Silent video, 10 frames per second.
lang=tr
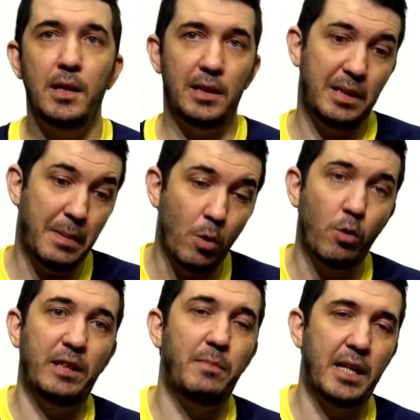ya da dibe
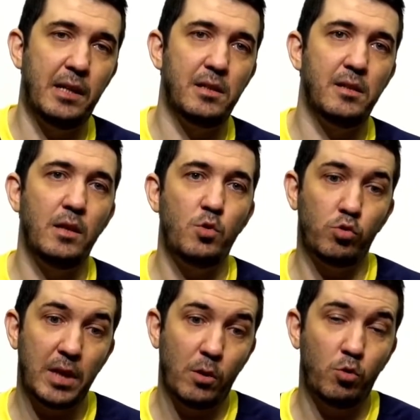doğru gitmek en azından
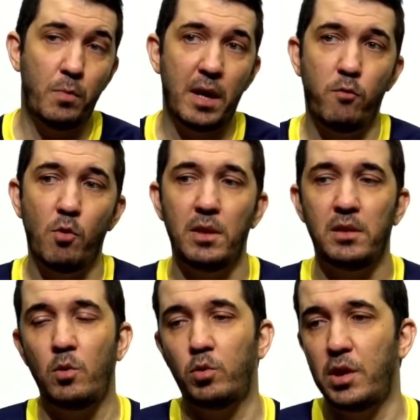çok daha kötü
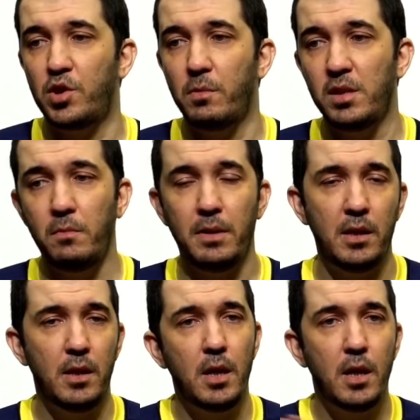performansların ortaya çıkması
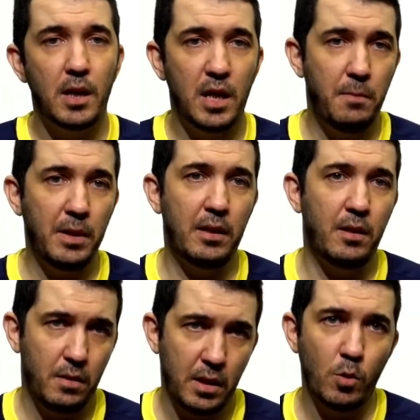bir
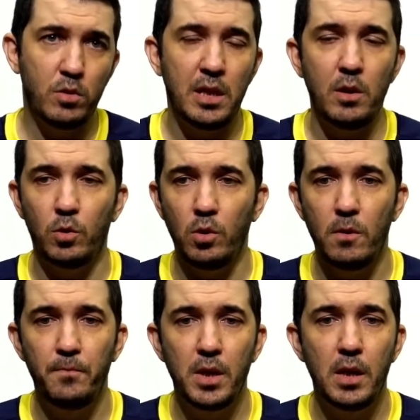gariplik e,
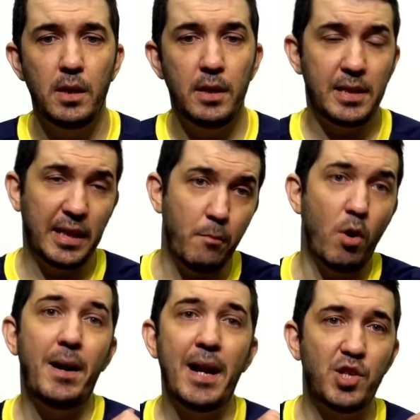gösteriyordu. E zaten
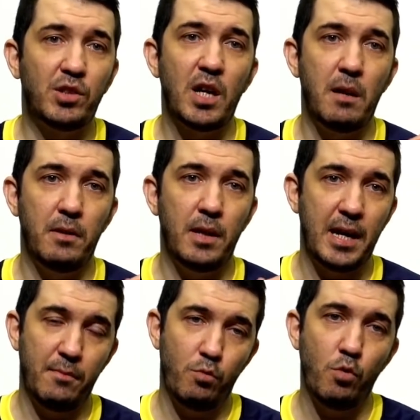bu haberler çıktı abi.
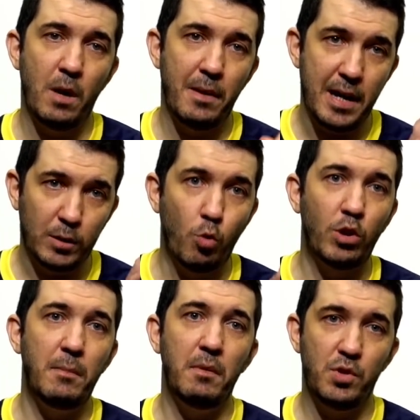Yani bu haberler
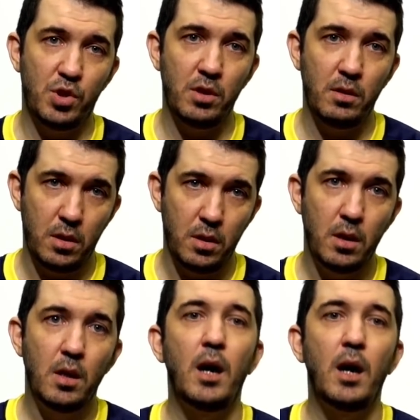doğrulanmamıştı. Evet.